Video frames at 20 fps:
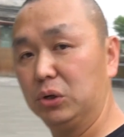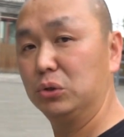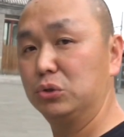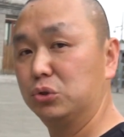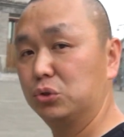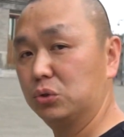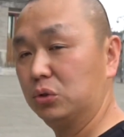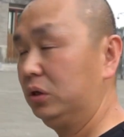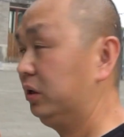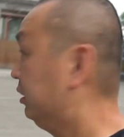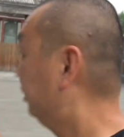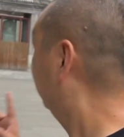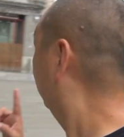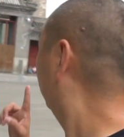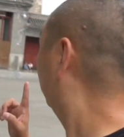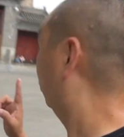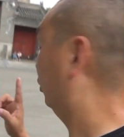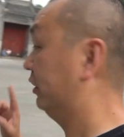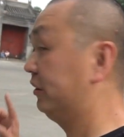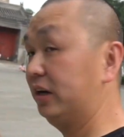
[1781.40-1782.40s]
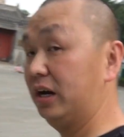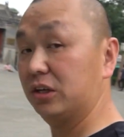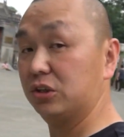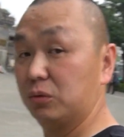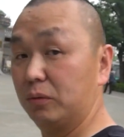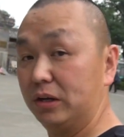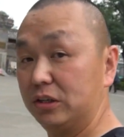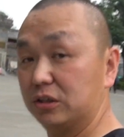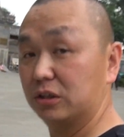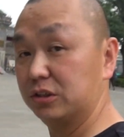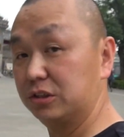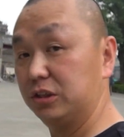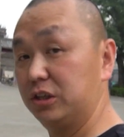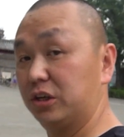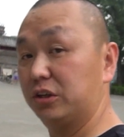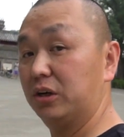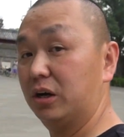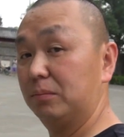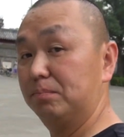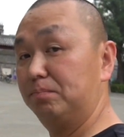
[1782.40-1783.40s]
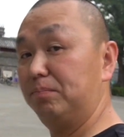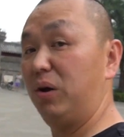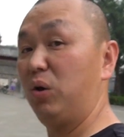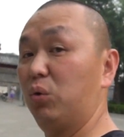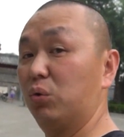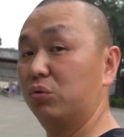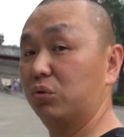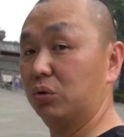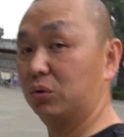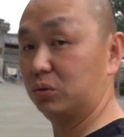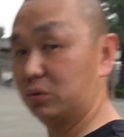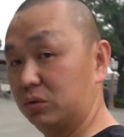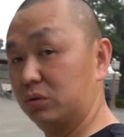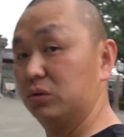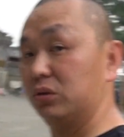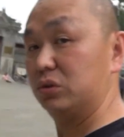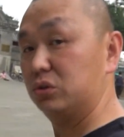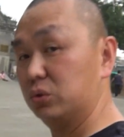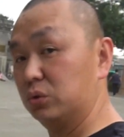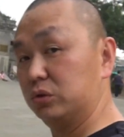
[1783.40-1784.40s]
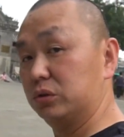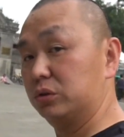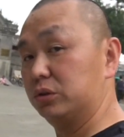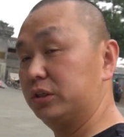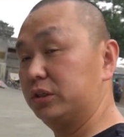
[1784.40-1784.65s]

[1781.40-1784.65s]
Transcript: 有去，走完它就完成了今天的暴走中轴